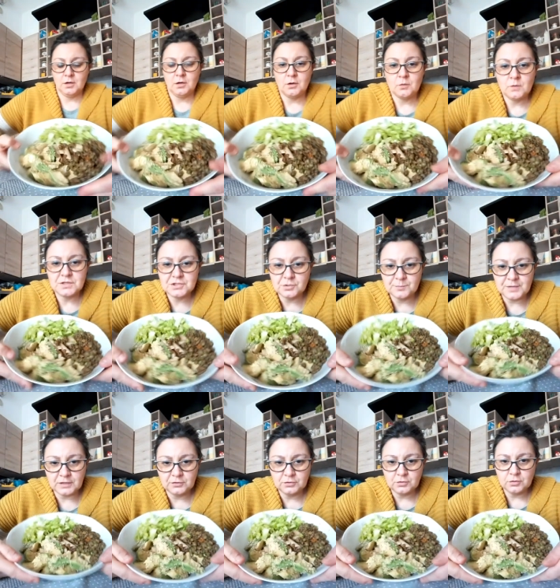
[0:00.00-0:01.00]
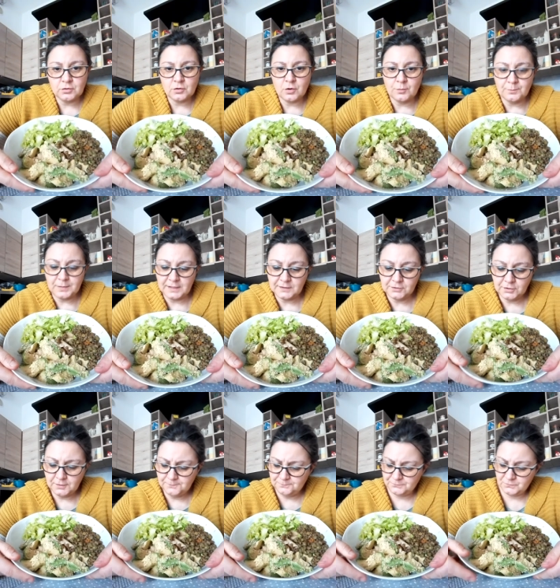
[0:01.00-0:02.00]
questo piatto
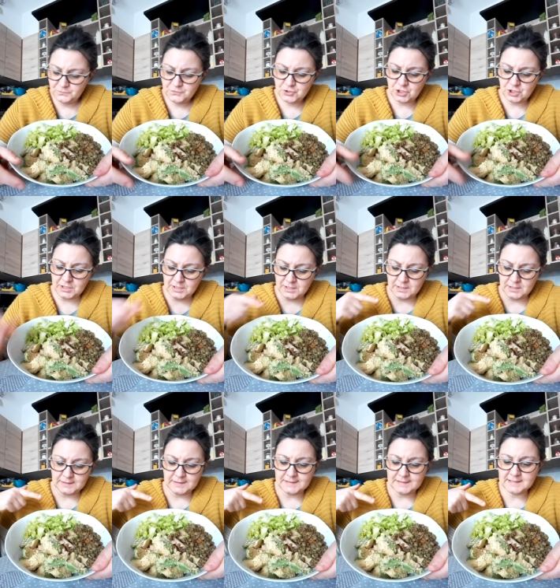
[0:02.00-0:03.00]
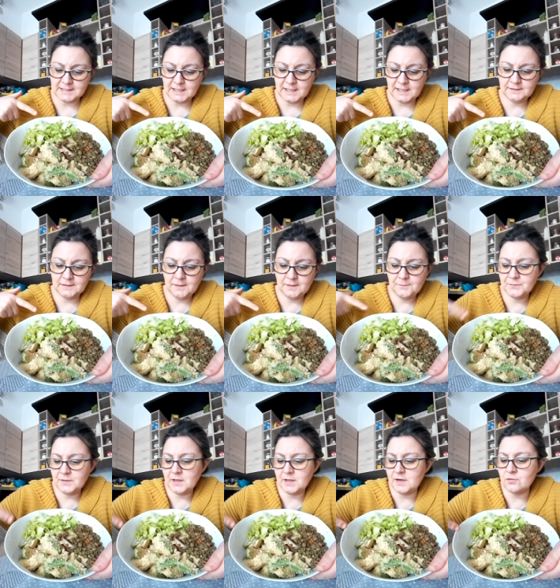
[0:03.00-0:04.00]
completo, c'è dell'insalata,
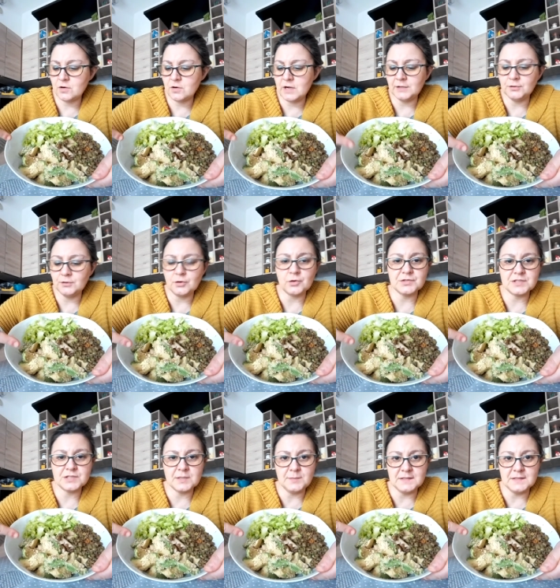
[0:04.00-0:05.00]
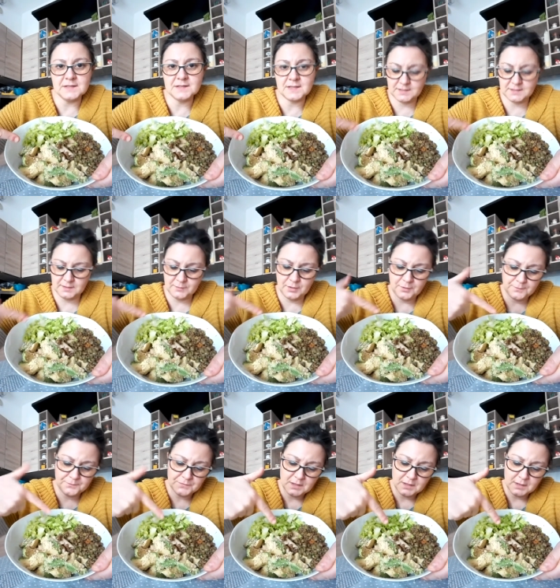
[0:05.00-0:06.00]
avocado con semi di sesamo,
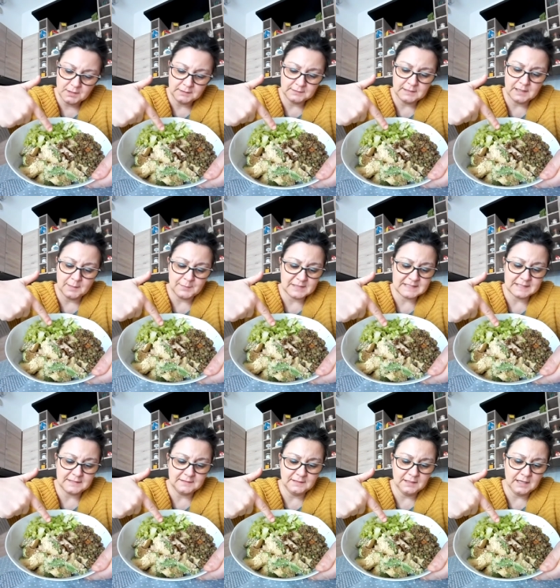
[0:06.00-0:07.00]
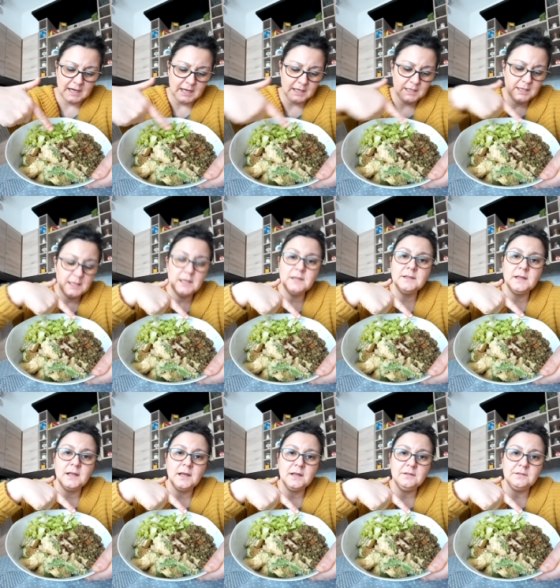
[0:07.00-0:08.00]
della pasta integrale e
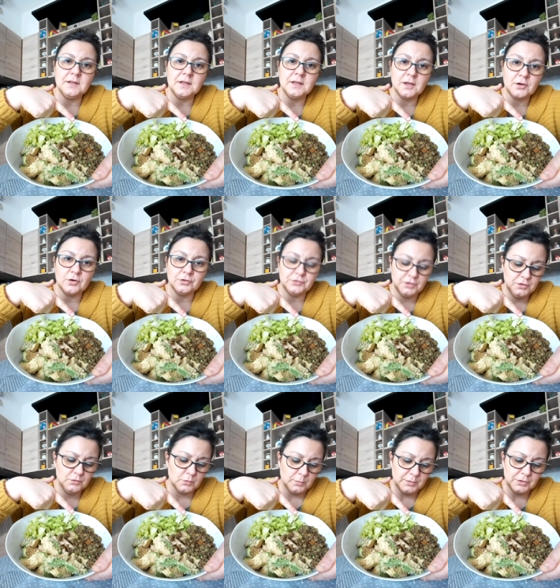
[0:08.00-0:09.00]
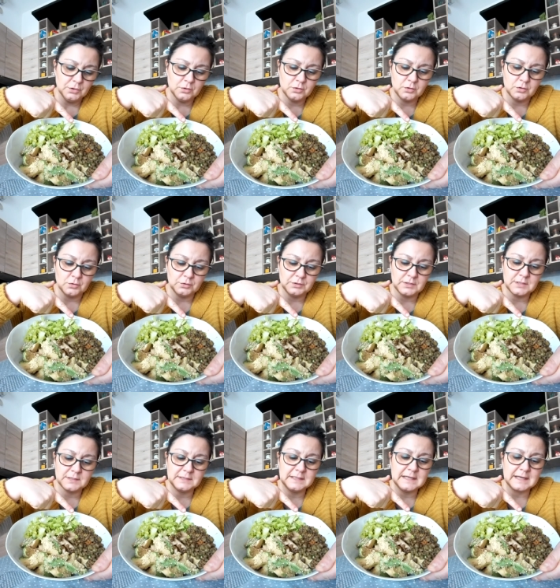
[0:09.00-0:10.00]
delle lenticchie cotte in umido con
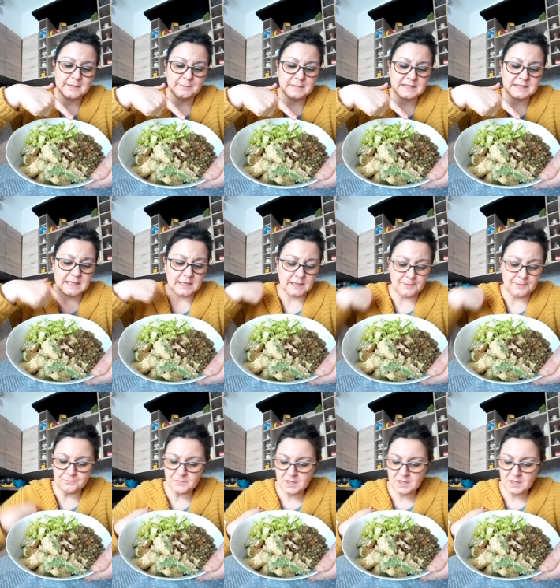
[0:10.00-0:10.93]
il garam masala.